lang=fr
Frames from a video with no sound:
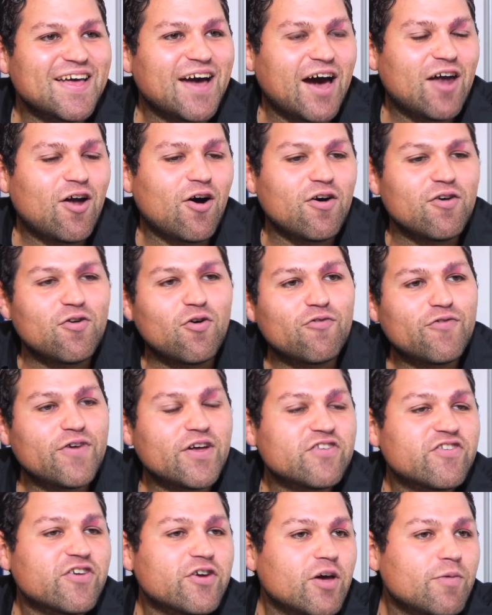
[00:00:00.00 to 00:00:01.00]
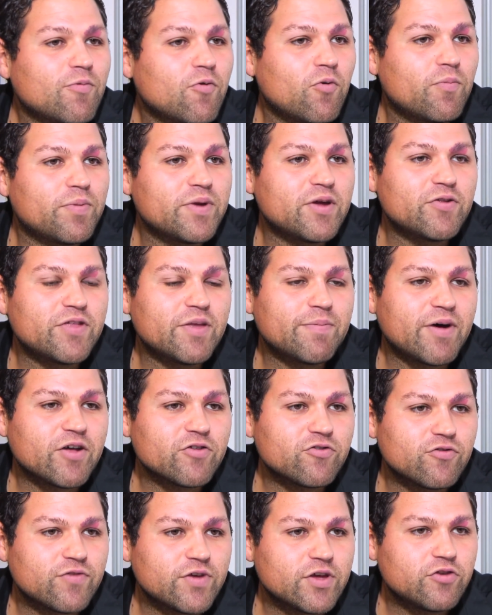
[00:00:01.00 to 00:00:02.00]
Alors, on fait un check-up complet au départ
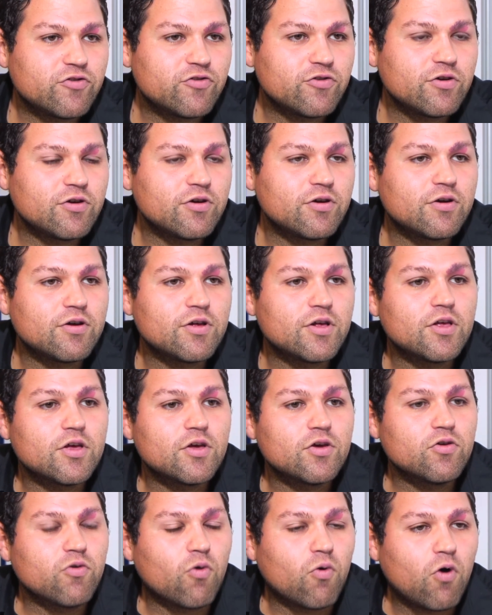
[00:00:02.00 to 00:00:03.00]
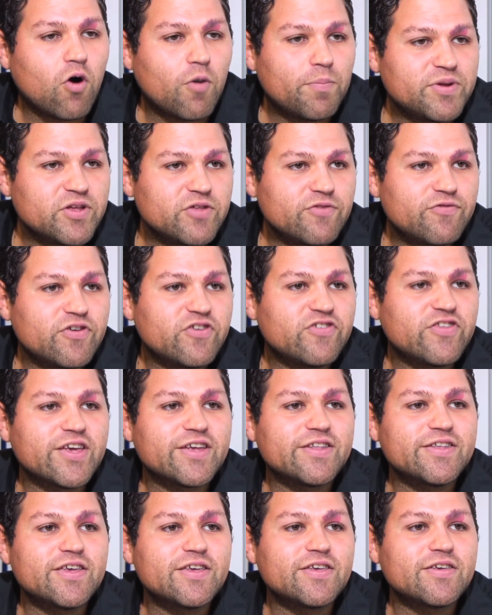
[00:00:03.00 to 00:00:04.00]
du véhicule on remplit une fiche
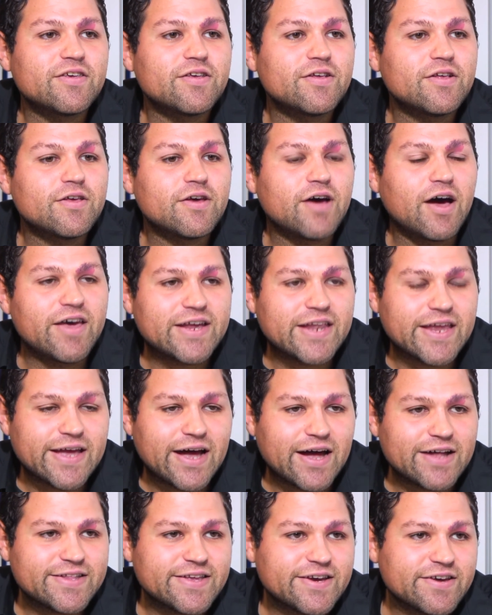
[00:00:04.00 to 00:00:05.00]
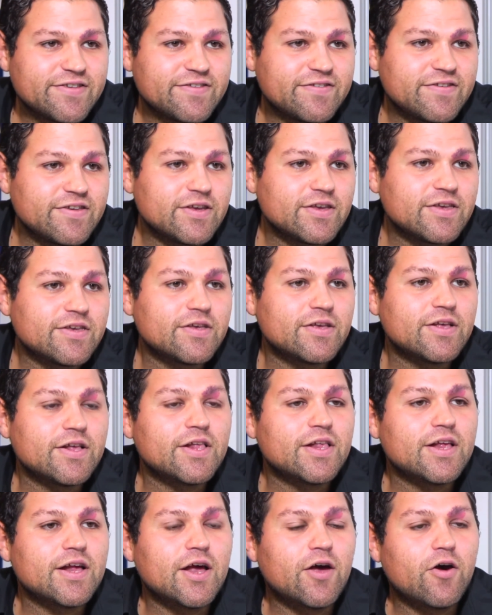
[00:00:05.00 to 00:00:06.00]
technique avec les caractéristiques,
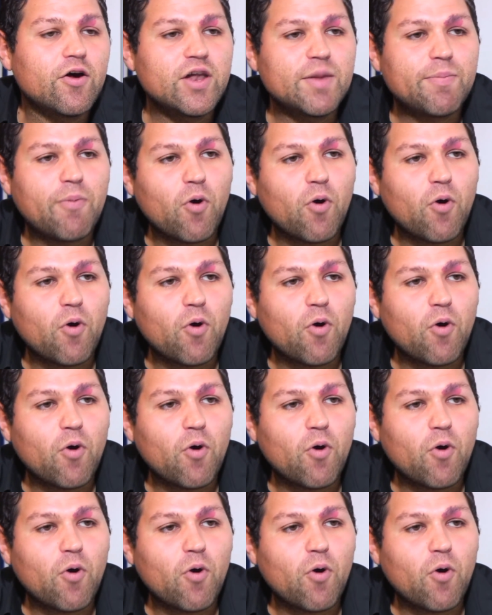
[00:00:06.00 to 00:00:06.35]
euh, les